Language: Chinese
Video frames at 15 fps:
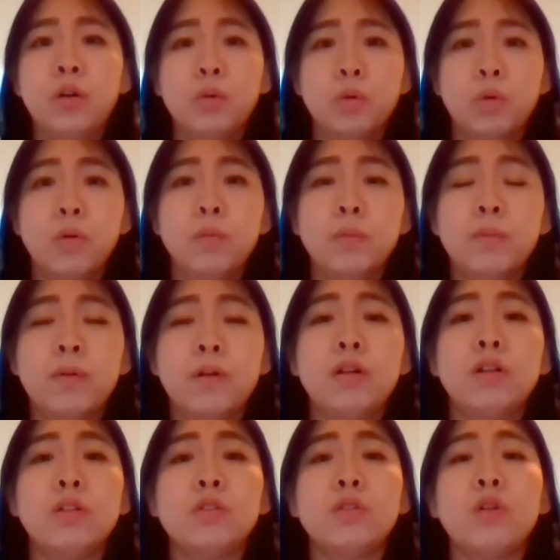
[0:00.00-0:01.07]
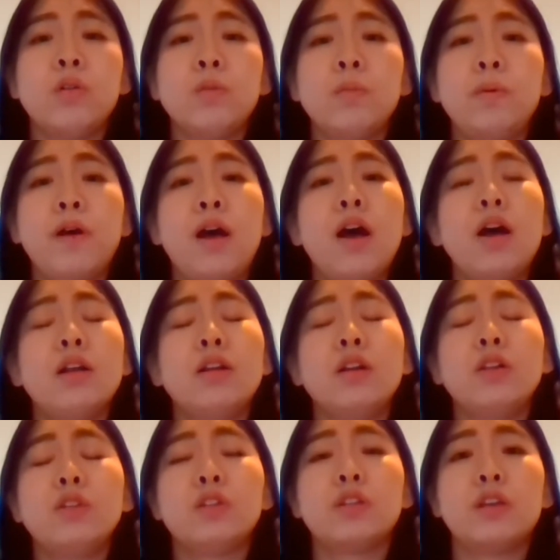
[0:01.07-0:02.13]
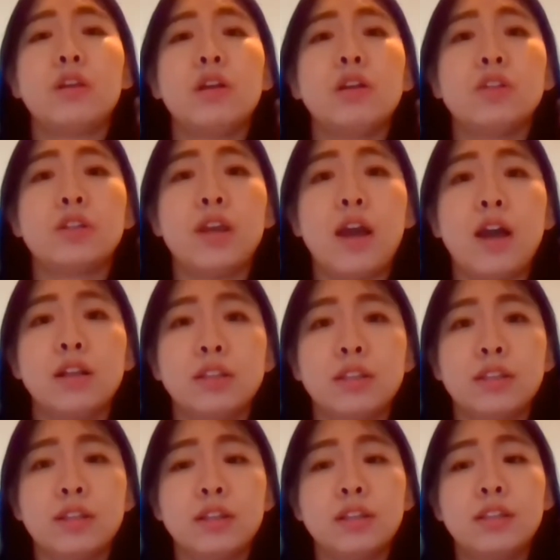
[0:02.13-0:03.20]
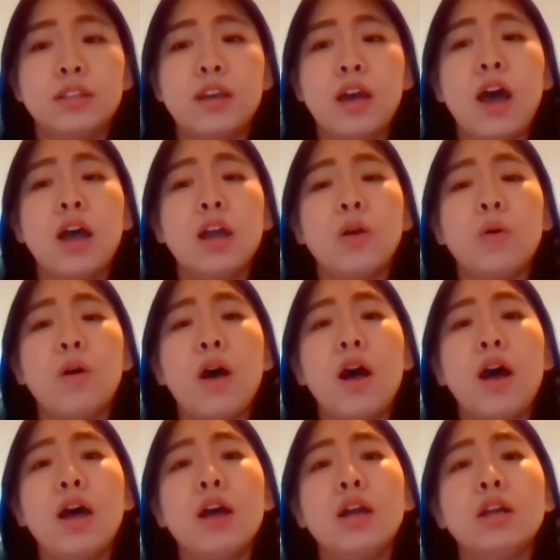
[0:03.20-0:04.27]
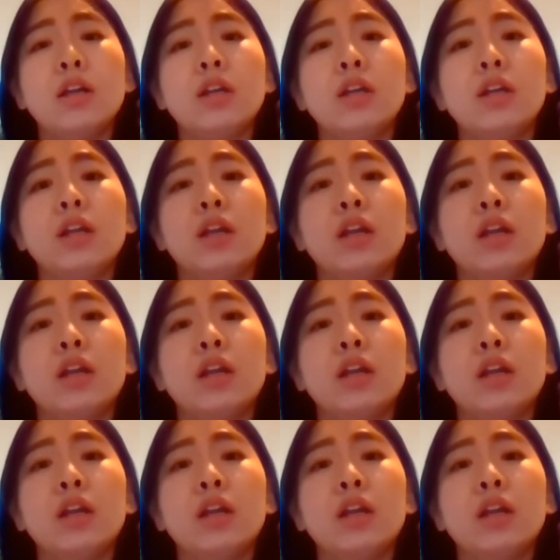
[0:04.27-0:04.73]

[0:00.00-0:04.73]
我们总把人生想得太坏，